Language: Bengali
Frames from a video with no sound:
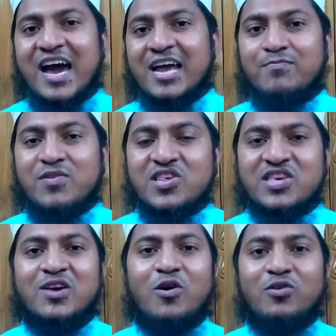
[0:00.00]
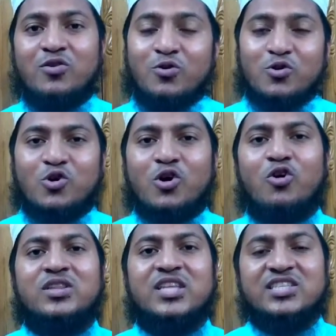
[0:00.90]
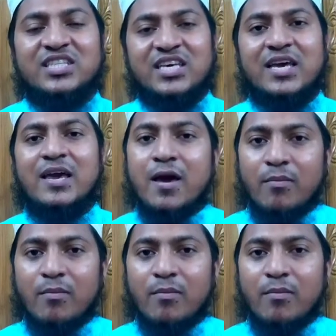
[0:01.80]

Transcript: আর বিশ্বের অন্যান্য সকল দেশ থেকে